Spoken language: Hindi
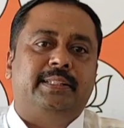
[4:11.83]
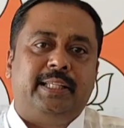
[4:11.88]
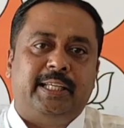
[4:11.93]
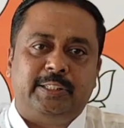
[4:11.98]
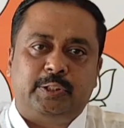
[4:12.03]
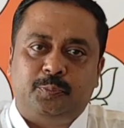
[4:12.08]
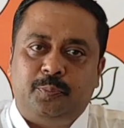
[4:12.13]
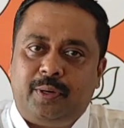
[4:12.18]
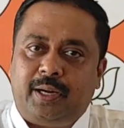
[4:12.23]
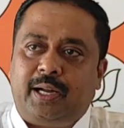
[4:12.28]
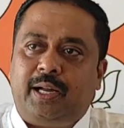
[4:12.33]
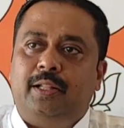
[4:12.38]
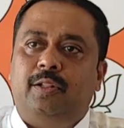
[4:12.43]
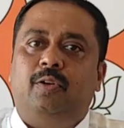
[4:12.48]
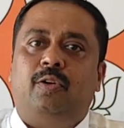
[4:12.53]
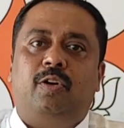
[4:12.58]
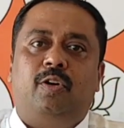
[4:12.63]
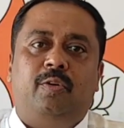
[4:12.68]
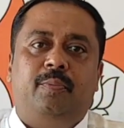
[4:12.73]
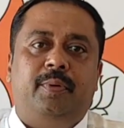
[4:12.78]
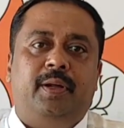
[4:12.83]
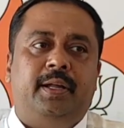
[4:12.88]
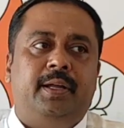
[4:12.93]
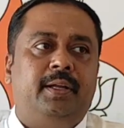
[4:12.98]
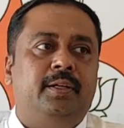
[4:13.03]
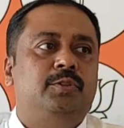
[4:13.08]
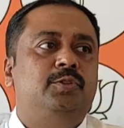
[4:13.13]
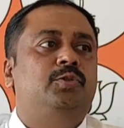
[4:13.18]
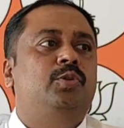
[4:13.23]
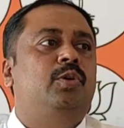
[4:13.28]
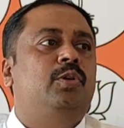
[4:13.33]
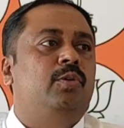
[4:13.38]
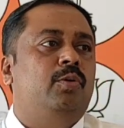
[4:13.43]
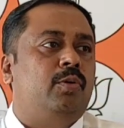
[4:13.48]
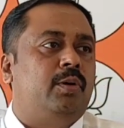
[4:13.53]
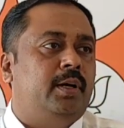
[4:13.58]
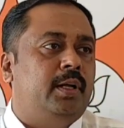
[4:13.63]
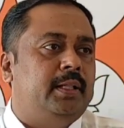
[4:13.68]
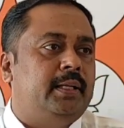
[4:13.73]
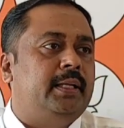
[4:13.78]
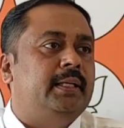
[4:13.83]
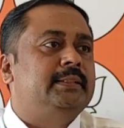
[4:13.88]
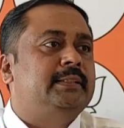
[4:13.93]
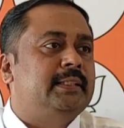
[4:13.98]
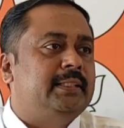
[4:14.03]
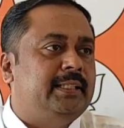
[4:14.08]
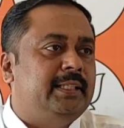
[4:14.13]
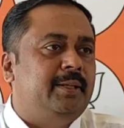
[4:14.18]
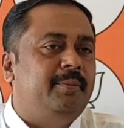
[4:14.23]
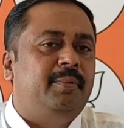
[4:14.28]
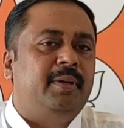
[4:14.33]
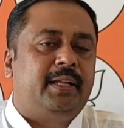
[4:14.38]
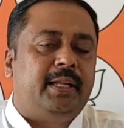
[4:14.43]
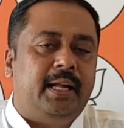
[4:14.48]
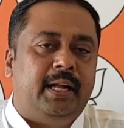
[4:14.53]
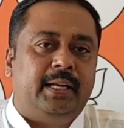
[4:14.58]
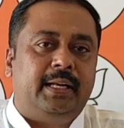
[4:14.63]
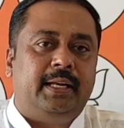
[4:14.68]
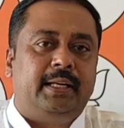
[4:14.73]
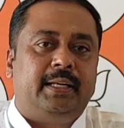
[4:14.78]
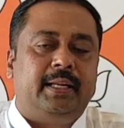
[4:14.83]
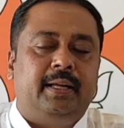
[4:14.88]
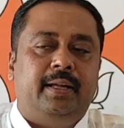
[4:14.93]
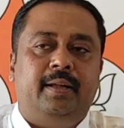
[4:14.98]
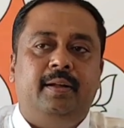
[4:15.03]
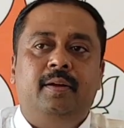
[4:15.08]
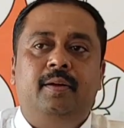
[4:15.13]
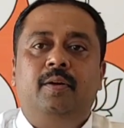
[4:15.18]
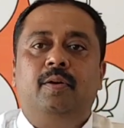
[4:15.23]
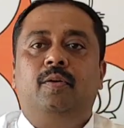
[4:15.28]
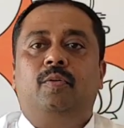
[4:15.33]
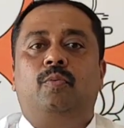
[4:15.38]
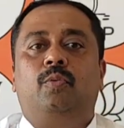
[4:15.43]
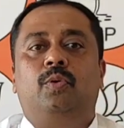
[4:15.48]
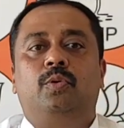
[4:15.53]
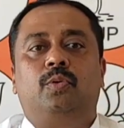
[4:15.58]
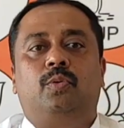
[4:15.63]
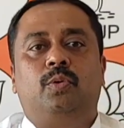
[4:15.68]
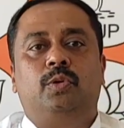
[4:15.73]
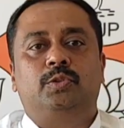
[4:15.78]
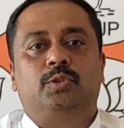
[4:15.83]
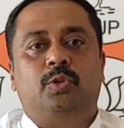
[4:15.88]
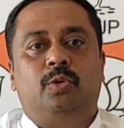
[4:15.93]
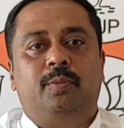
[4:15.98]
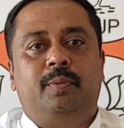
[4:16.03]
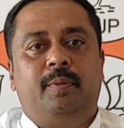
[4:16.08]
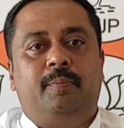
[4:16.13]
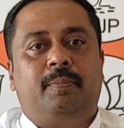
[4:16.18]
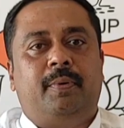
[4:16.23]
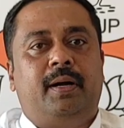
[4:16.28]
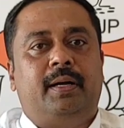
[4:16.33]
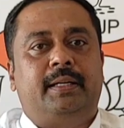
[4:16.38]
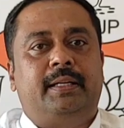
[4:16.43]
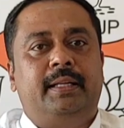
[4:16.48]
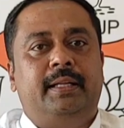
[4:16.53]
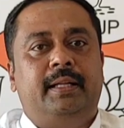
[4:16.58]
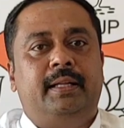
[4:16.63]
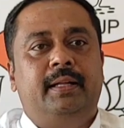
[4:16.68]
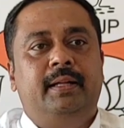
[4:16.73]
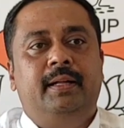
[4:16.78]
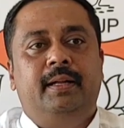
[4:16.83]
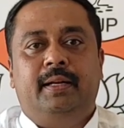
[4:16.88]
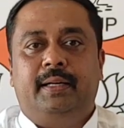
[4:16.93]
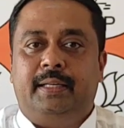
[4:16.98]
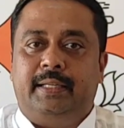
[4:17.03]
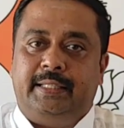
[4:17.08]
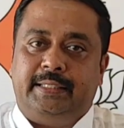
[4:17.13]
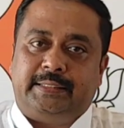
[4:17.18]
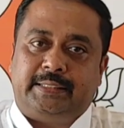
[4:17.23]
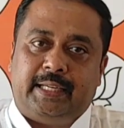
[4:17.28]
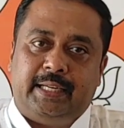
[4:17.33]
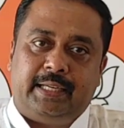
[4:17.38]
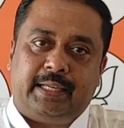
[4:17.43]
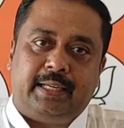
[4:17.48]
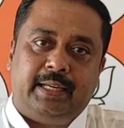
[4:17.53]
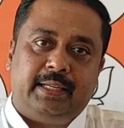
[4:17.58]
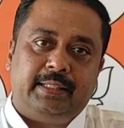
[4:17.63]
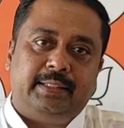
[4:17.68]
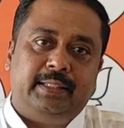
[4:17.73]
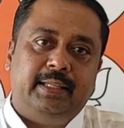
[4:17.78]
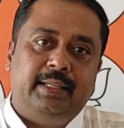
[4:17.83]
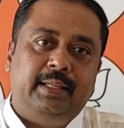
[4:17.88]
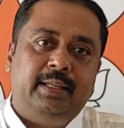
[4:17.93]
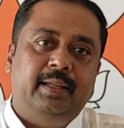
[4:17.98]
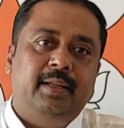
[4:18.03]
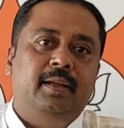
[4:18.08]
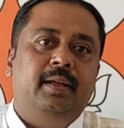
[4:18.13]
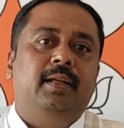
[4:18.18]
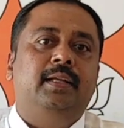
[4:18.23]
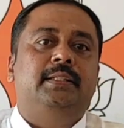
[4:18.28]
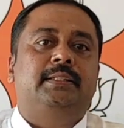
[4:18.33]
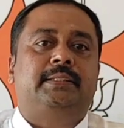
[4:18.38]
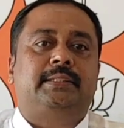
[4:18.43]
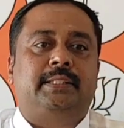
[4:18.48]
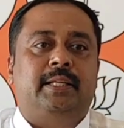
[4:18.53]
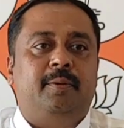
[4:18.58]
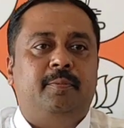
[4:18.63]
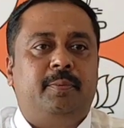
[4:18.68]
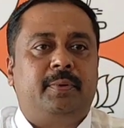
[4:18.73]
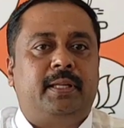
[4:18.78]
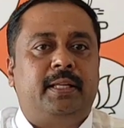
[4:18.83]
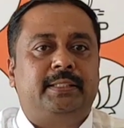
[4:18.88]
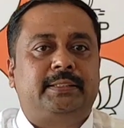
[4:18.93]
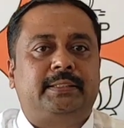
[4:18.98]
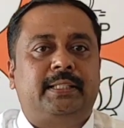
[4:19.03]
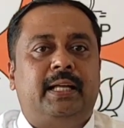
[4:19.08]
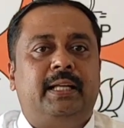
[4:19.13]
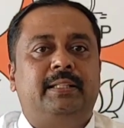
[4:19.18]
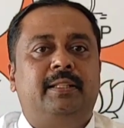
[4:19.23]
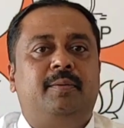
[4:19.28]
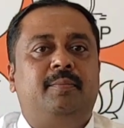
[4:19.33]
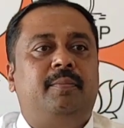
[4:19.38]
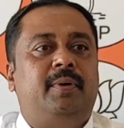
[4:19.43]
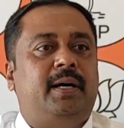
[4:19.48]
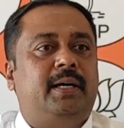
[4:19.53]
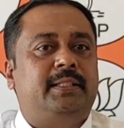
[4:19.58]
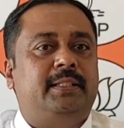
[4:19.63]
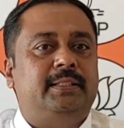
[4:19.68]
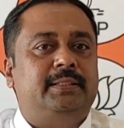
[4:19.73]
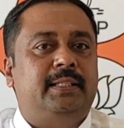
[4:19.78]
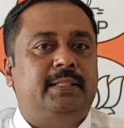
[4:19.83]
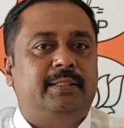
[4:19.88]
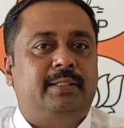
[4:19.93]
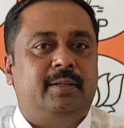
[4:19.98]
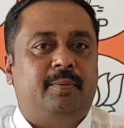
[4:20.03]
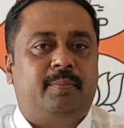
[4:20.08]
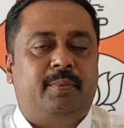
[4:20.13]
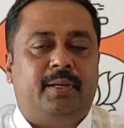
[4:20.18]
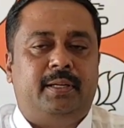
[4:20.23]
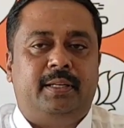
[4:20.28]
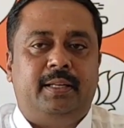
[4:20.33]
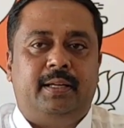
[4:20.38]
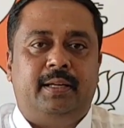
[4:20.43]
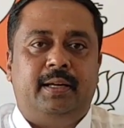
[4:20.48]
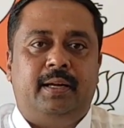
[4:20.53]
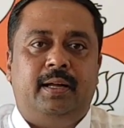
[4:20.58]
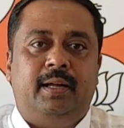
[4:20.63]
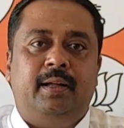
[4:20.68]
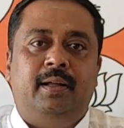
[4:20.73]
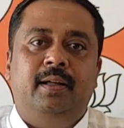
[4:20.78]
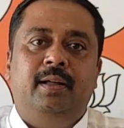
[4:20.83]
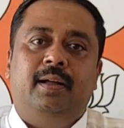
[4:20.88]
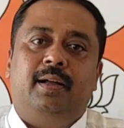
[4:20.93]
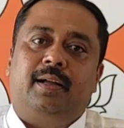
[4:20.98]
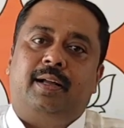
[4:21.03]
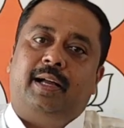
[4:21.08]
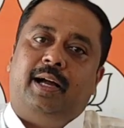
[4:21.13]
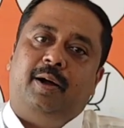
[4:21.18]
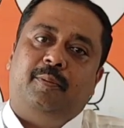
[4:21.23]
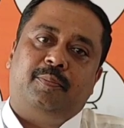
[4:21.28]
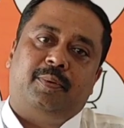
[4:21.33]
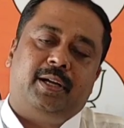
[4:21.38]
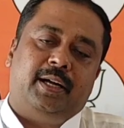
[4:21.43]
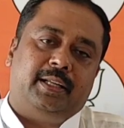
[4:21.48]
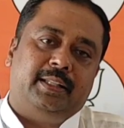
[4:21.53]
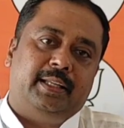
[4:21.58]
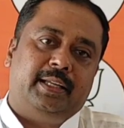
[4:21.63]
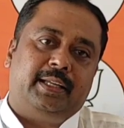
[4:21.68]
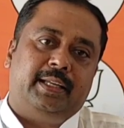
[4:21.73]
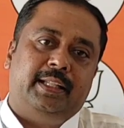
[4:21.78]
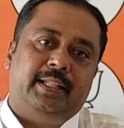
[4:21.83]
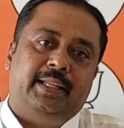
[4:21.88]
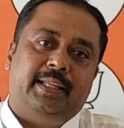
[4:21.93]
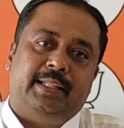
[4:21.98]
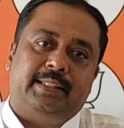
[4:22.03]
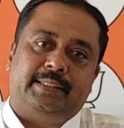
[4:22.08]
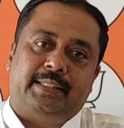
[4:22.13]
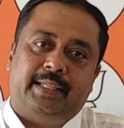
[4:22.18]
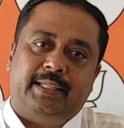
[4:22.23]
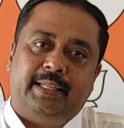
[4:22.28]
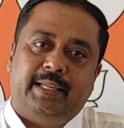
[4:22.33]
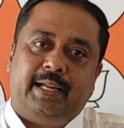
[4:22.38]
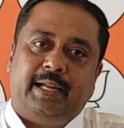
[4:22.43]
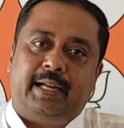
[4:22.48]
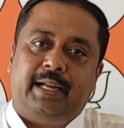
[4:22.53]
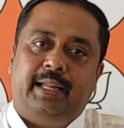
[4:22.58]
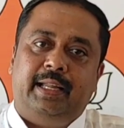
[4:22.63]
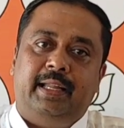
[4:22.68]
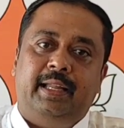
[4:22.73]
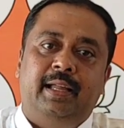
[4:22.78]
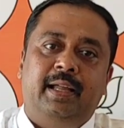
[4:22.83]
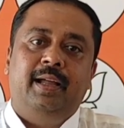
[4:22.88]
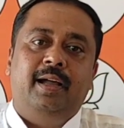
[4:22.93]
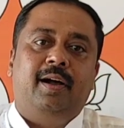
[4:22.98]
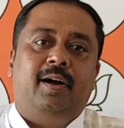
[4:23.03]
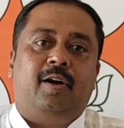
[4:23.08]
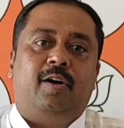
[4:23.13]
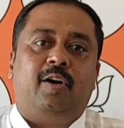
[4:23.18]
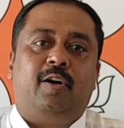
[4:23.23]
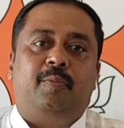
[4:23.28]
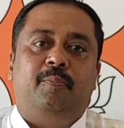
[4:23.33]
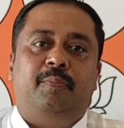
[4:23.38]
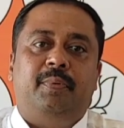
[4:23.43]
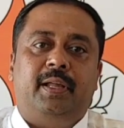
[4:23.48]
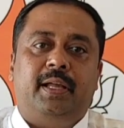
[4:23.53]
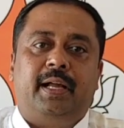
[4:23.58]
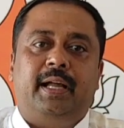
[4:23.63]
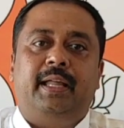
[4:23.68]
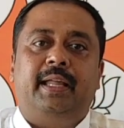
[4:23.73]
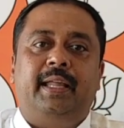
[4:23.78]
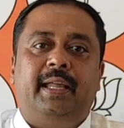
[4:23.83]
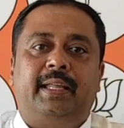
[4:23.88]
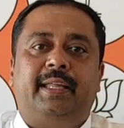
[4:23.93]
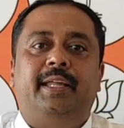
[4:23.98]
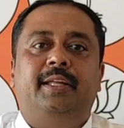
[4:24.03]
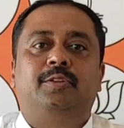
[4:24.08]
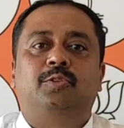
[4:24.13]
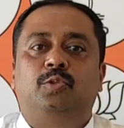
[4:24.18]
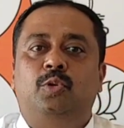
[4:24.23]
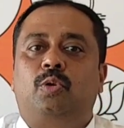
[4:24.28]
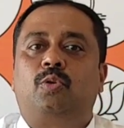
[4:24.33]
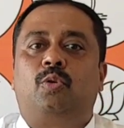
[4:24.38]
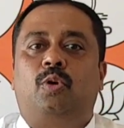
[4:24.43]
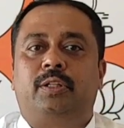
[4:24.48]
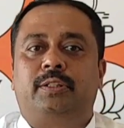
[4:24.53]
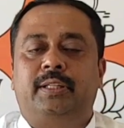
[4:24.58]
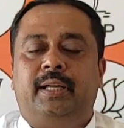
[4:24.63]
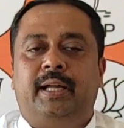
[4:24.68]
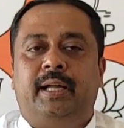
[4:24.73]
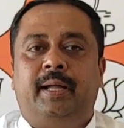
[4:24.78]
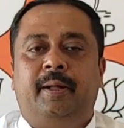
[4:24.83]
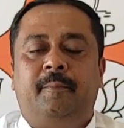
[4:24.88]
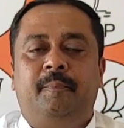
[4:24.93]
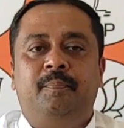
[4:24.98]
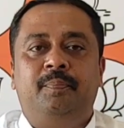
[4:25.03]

दस बारह लोगों में जो लोकल के जितने भी कैंडिडेट हैं उनको जो भी पार्टी डिसाइड करती सब के साथ हम भारतीय जनता पार्टी का काम करने के लिए तैयार हैं और मेरा एक ही दुख होता है